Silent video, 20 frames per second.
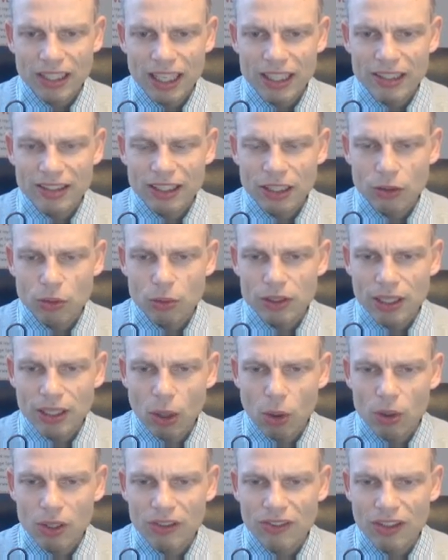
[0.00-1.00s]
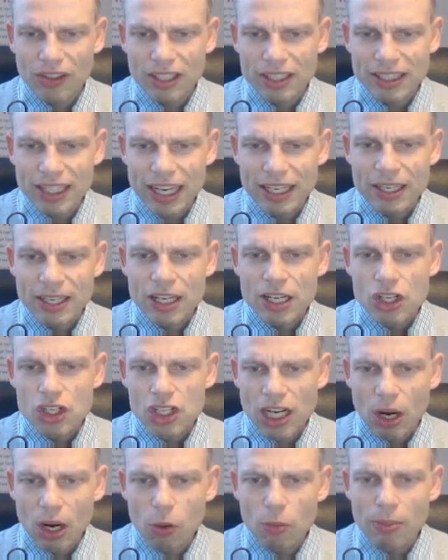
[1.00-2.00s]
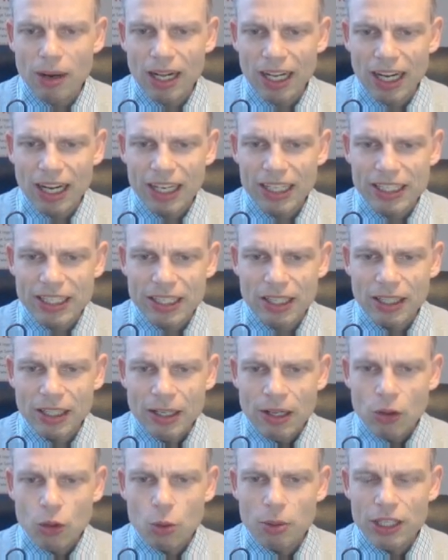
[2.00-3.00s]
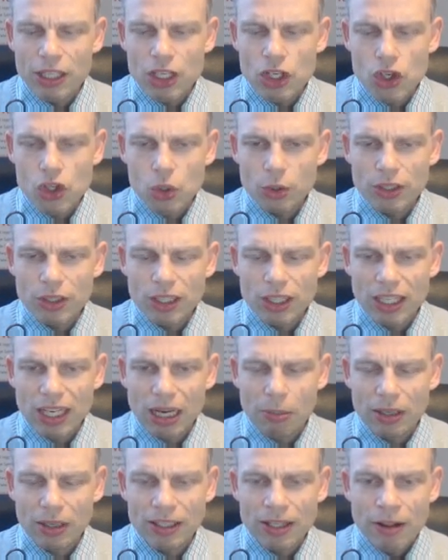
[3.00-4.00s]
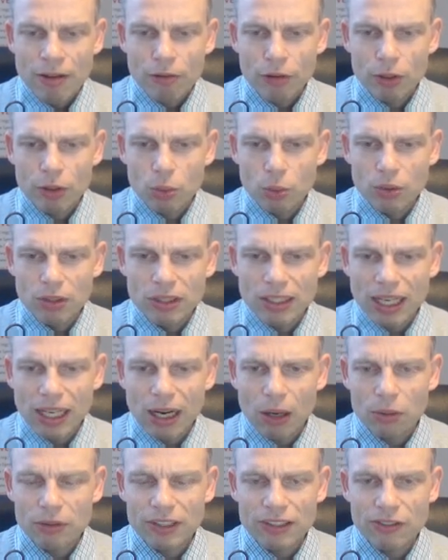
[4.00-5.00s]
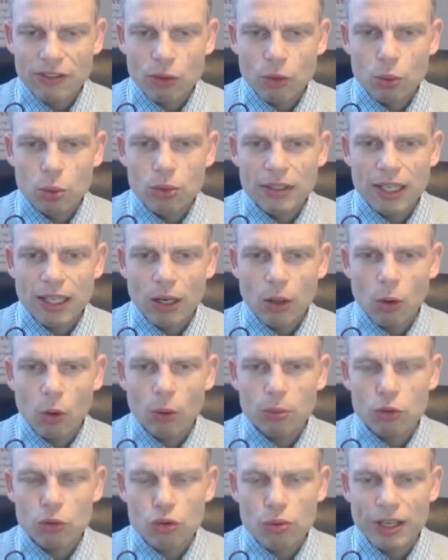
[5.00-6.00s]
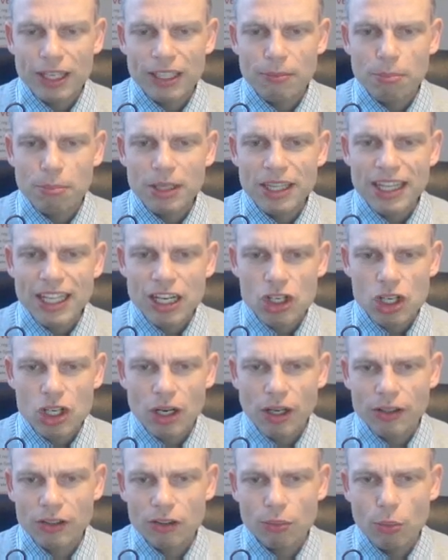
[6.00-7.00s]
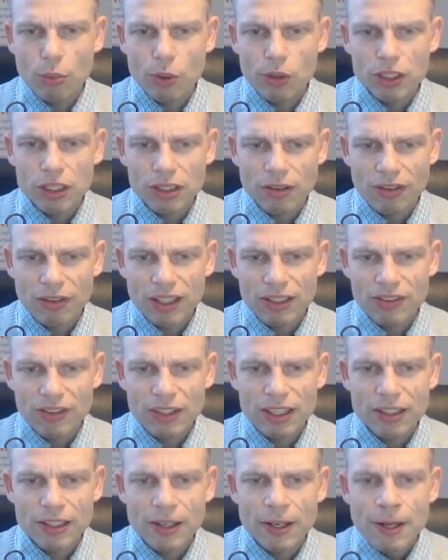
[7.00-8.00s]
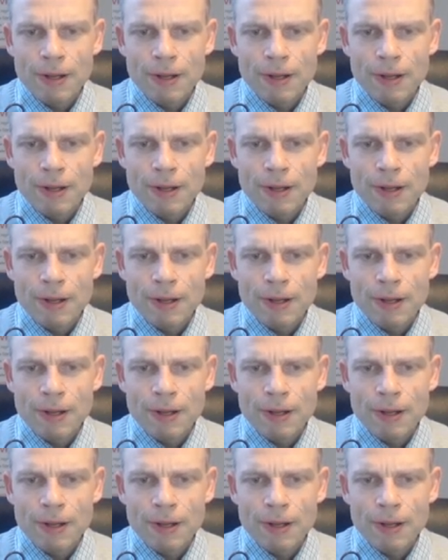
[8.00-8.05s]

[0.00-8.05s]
halt natürlich auch gezeigt, hey, schau mal rein hier. Über die Stunde kann man von unten raus jetzt gut nach oben traden mit der Chance möglicherweise hier